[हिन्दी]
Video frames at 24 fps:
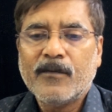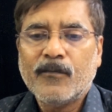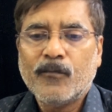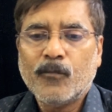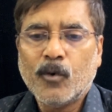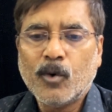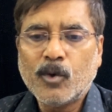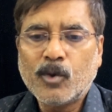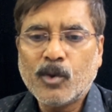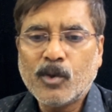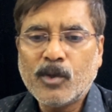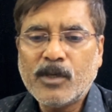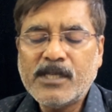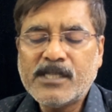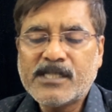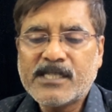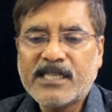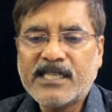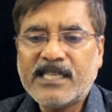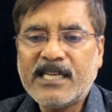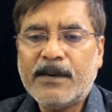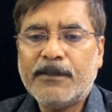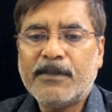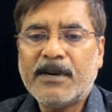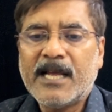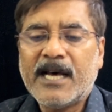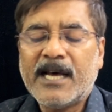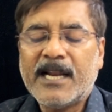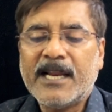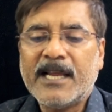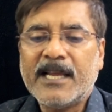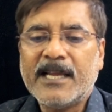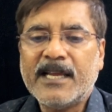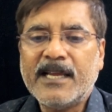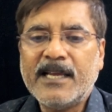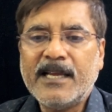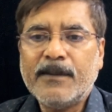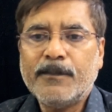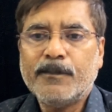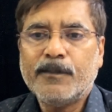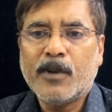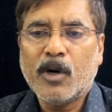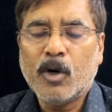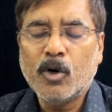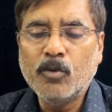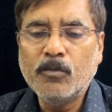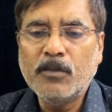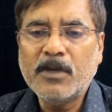वोटों की संख्या बढ़ा रहे हैं
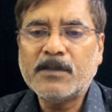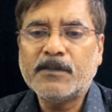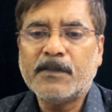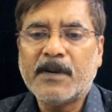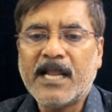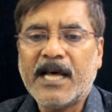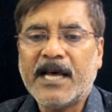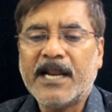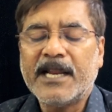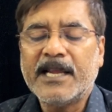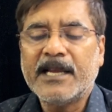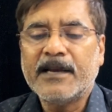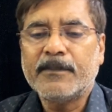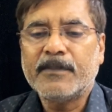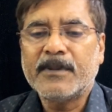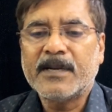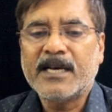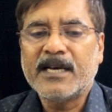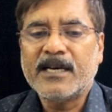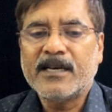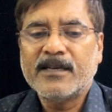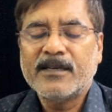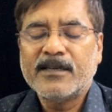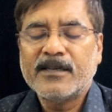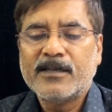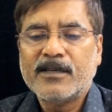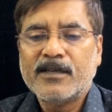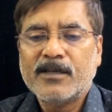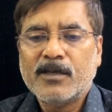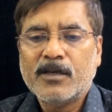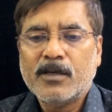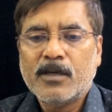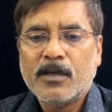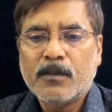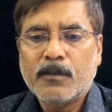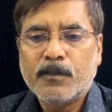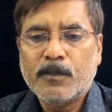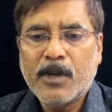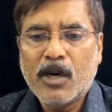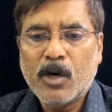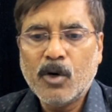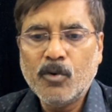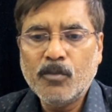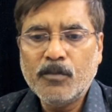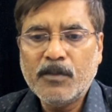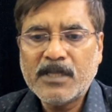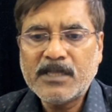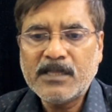बहुमत बढ़ा रहे हैं अपना
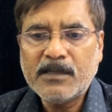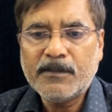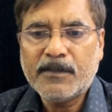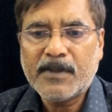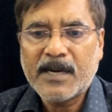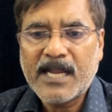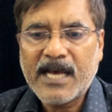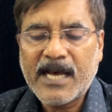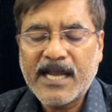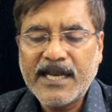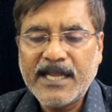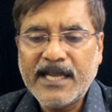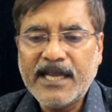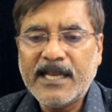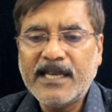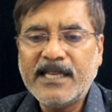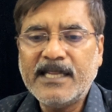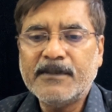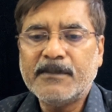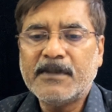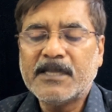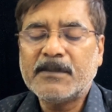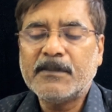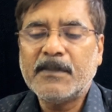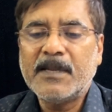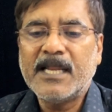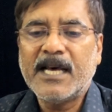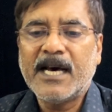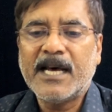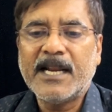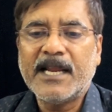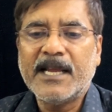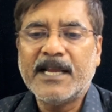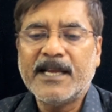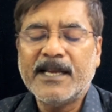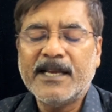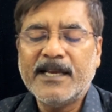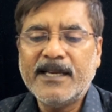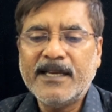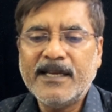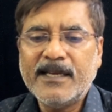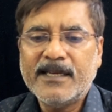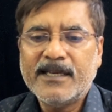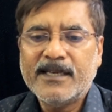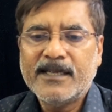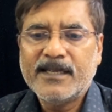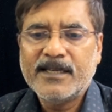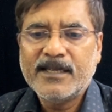बहुमत बढ़ाने के लिए मत में ला रहे हैं
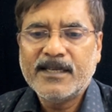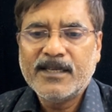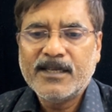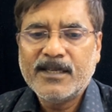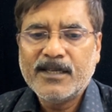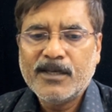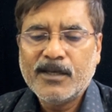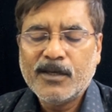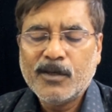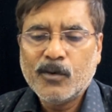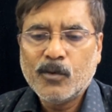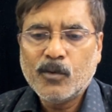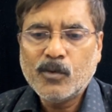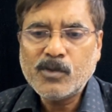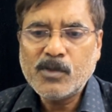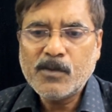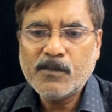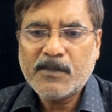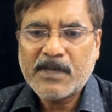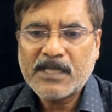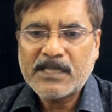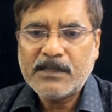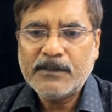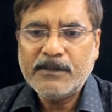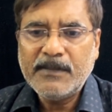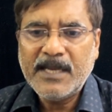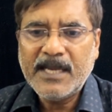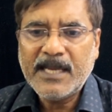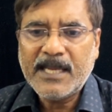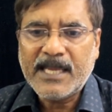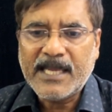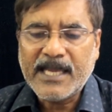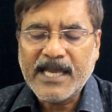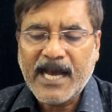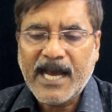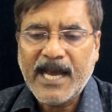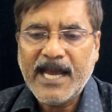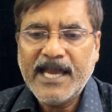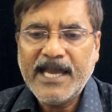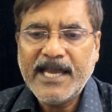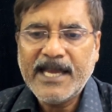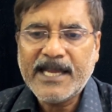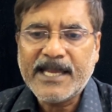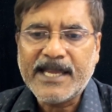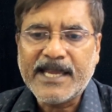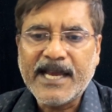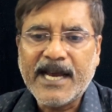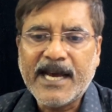उस मत में क्या
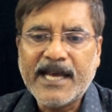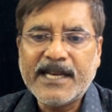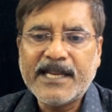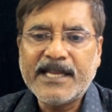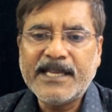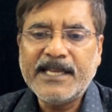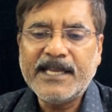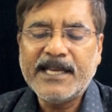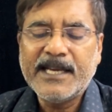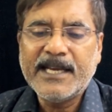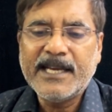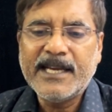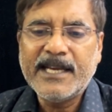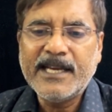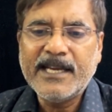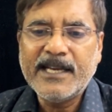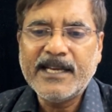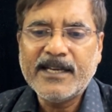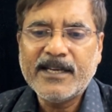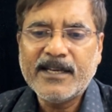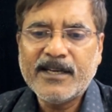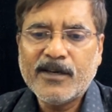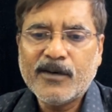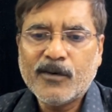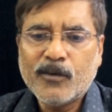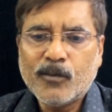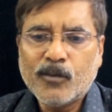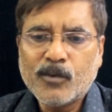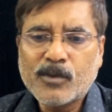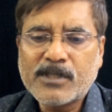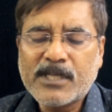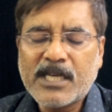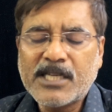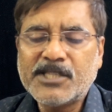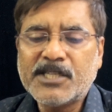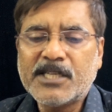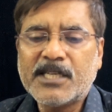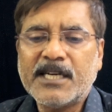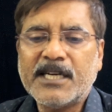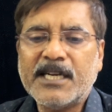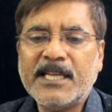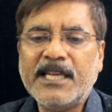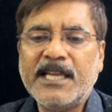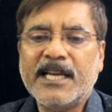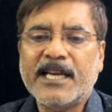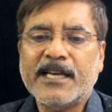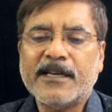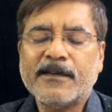है क्या नहीं है उसका जिक्र
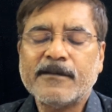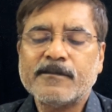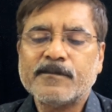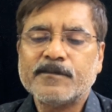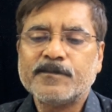नहीं है